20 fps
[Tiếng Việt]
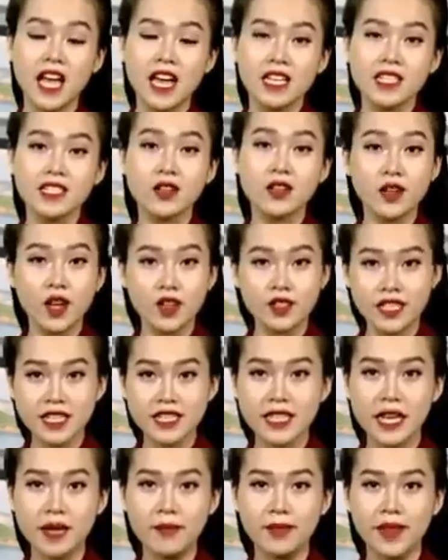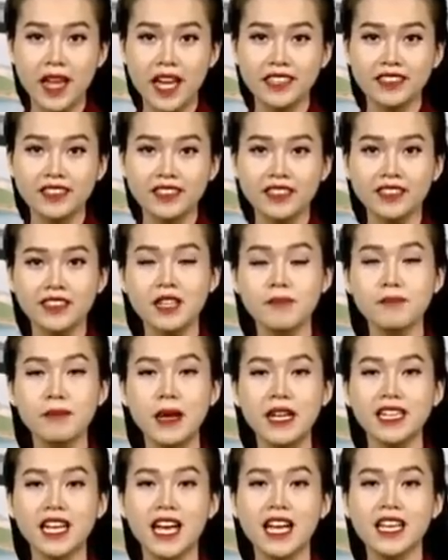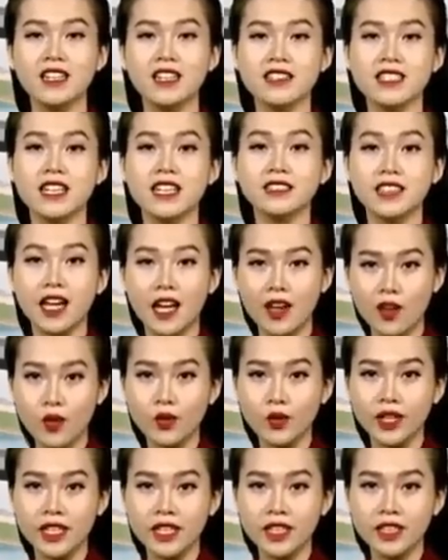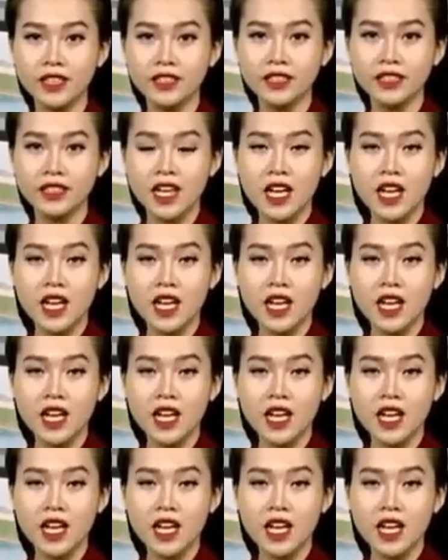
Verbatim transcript: sau đó sẽ giảm nhanh, thời tiết ban ngày ở trạng thái ổn định hơn,